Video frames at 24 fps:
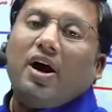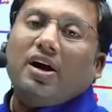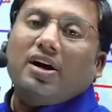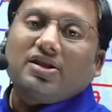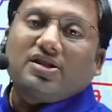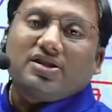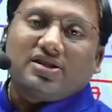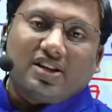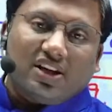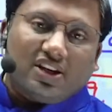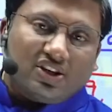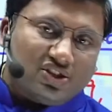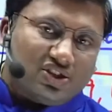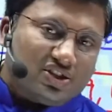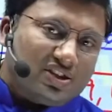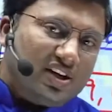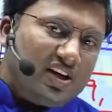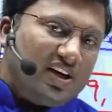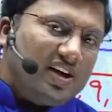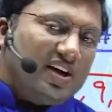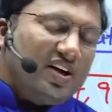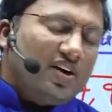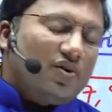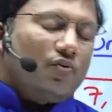వన్
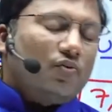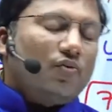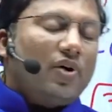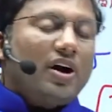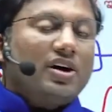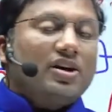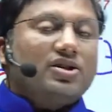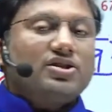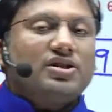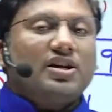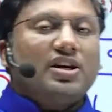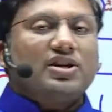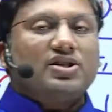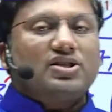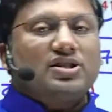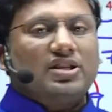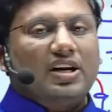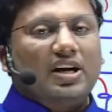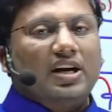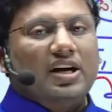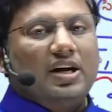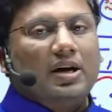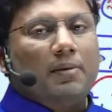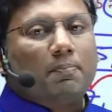సిక్స్టీ వన్
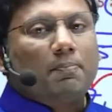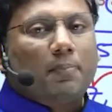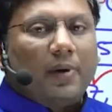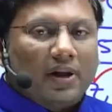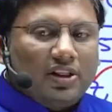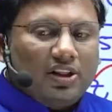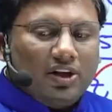సిక్స్టీని